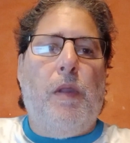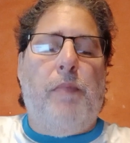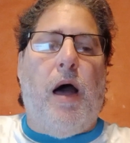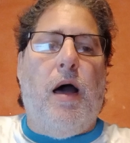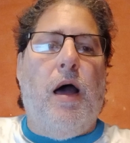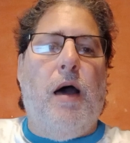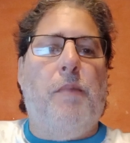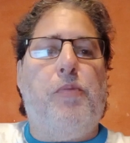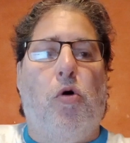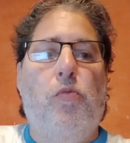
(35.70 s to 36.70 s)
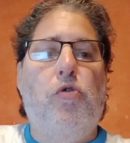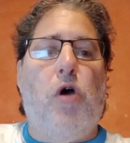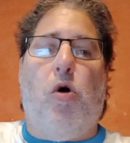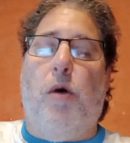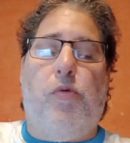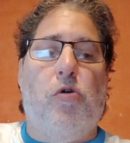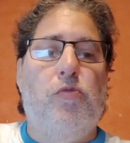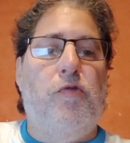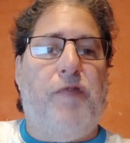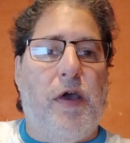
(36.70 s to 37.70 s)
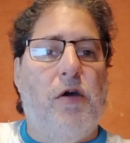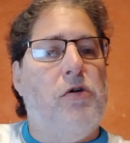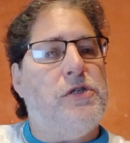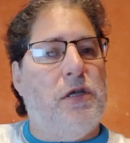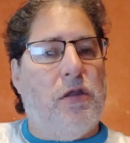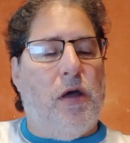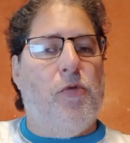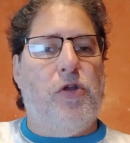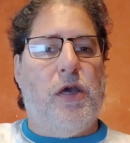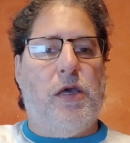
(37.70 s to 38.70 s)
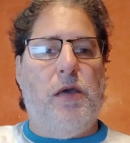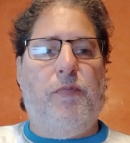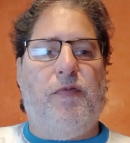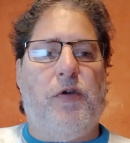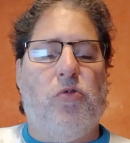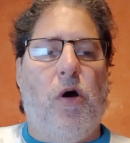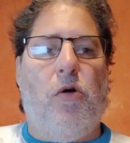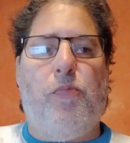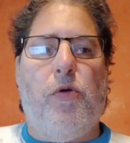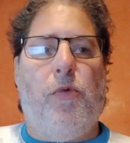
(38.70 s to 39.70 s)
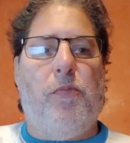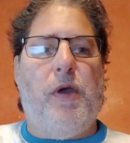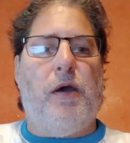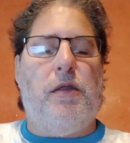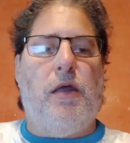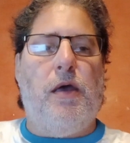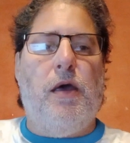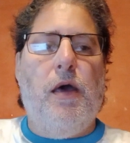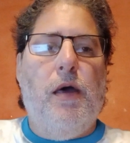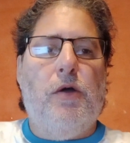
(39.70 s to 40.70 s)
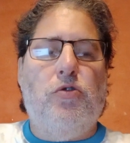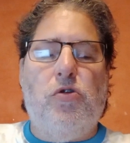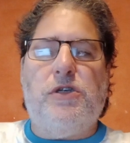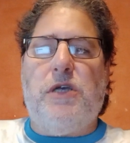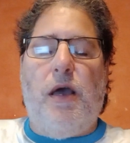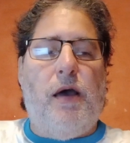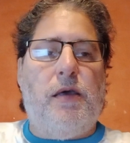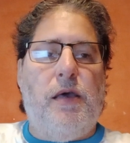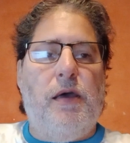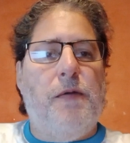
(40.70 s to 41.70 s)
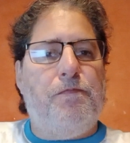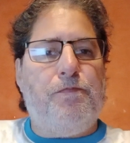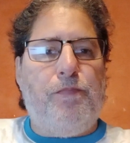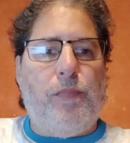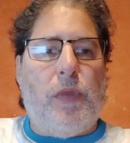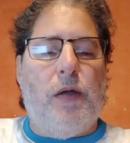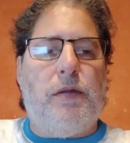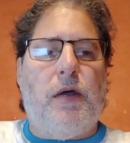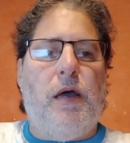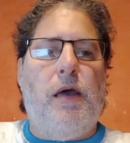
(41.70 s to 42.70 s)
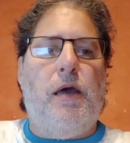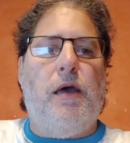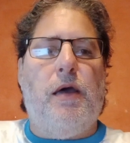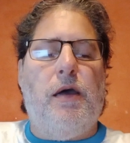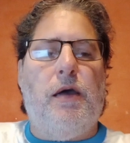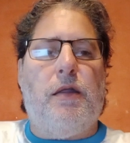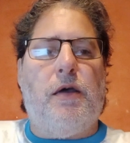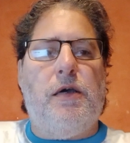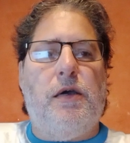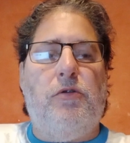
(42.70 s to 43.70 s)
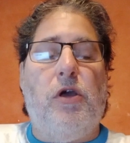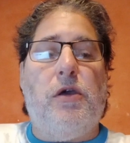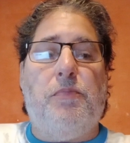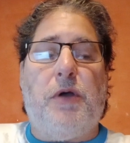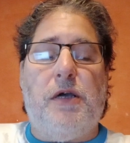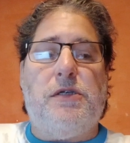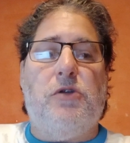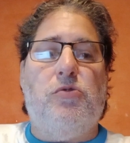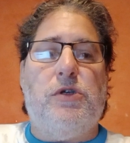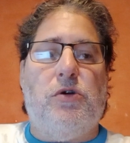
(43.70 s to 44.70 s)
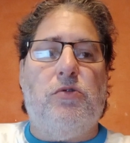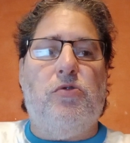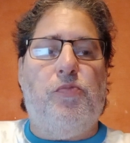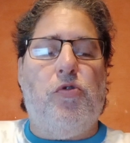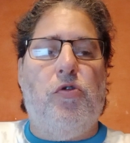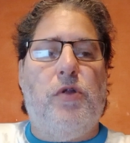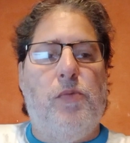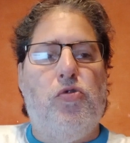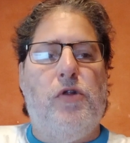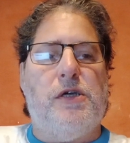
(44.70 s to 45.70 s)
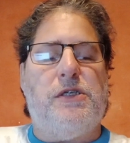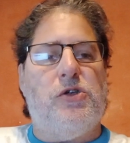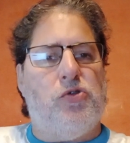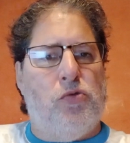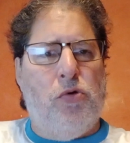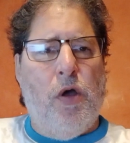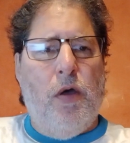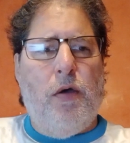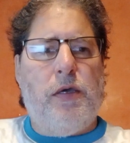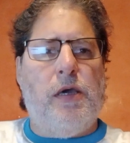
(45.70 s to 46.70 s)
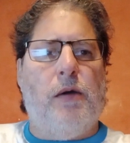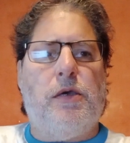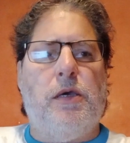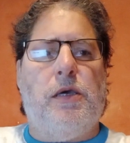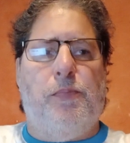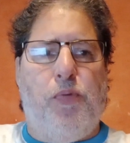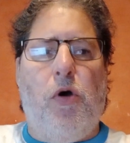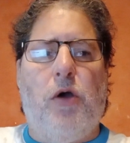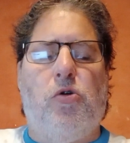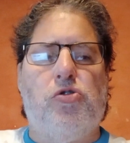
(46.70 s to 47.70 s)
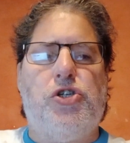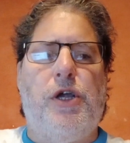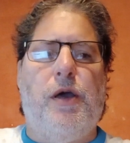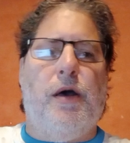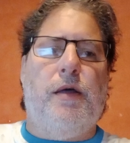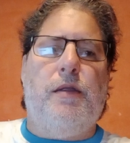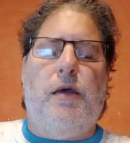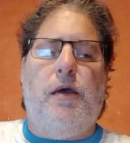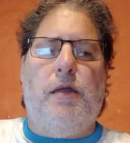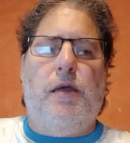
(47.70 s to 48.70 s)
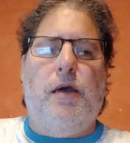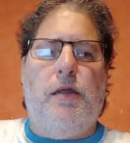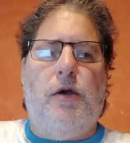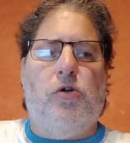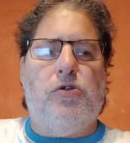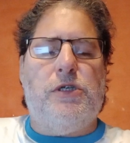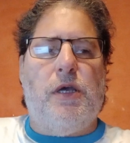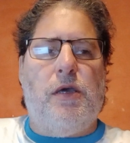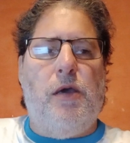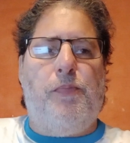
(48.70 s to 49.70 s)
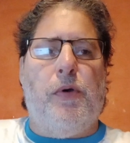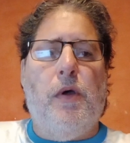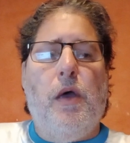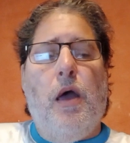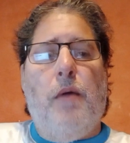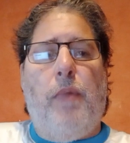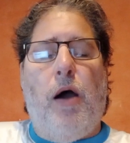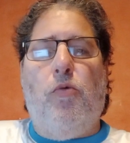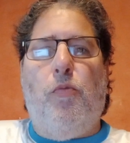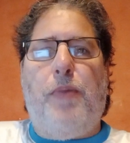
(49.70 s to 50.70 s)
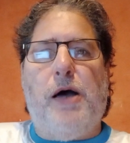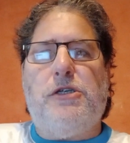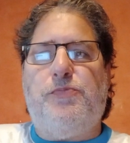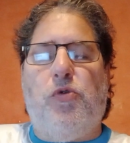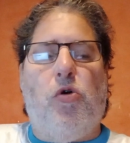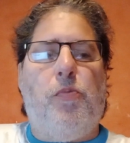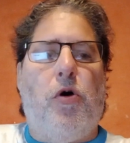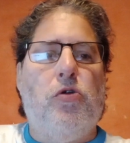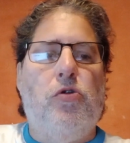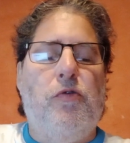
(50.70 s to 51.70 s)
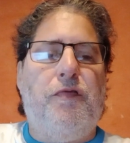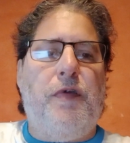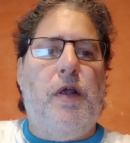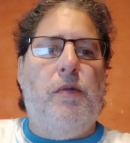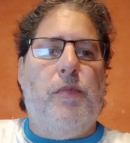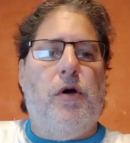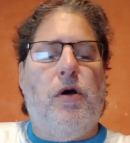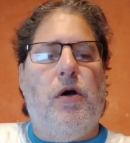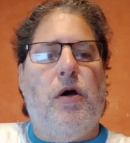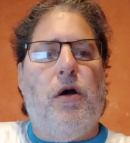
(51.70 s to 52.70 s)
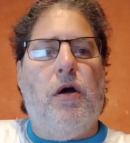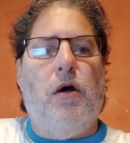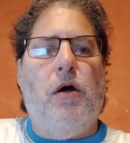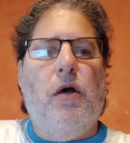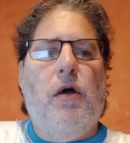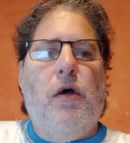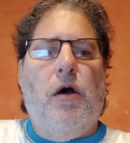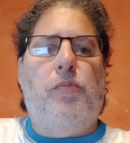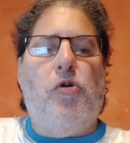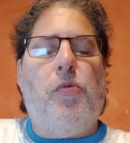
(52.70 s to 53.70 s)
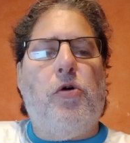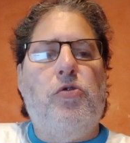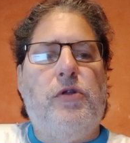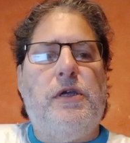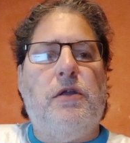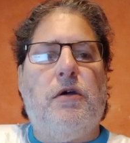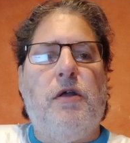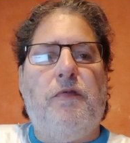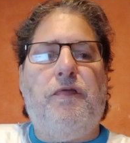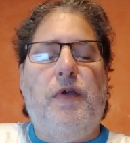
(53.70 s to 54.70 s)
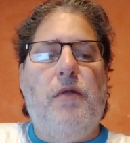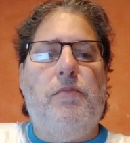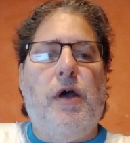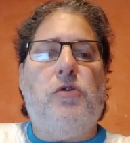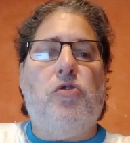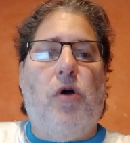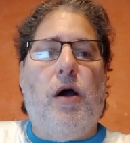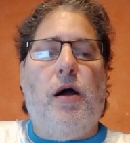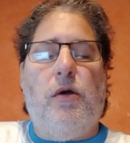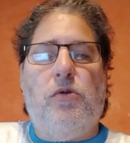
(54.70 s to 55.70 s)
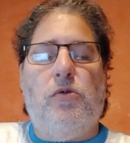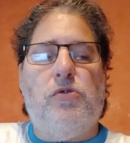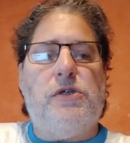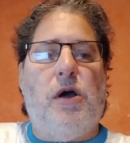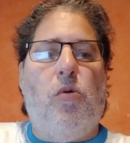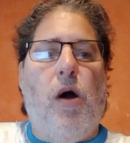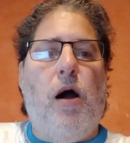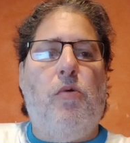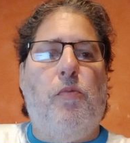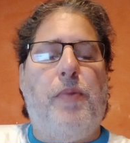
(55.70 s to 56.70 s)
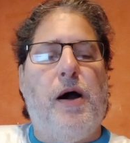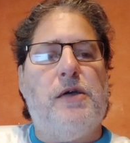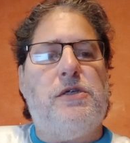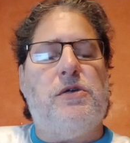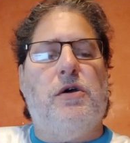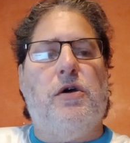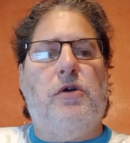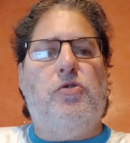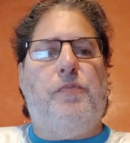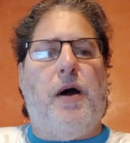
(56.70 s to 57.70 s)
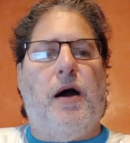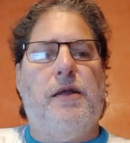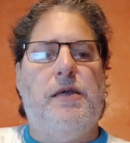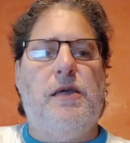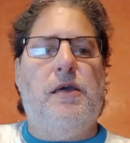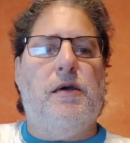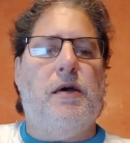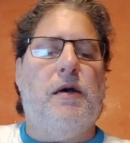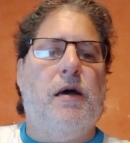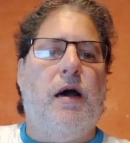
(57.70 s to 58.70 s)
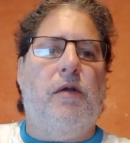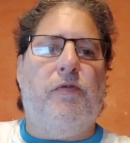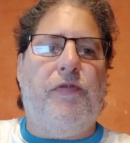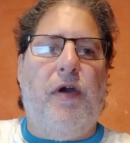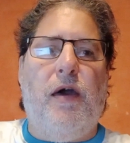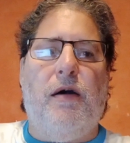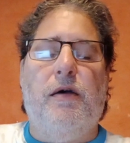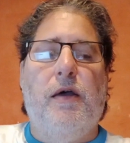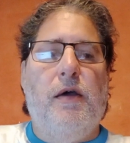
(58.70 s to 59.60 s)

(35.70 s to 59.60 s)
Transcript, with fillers: bah, un promu. Alors on promu vaillant, c'est une très bonne équipe, victoire amplement méritée d'Auxerre, qui est très, très, une équipe très séduisante depuis le début de la saison, qui, qui, peut accrocher hein, des, des, grosses équipes. Ben on passe, pour reprendre le film... Pour prendre le titre d'un film d'Akira Kurosawa, on passe euh, du paradis euh, à l'enfer.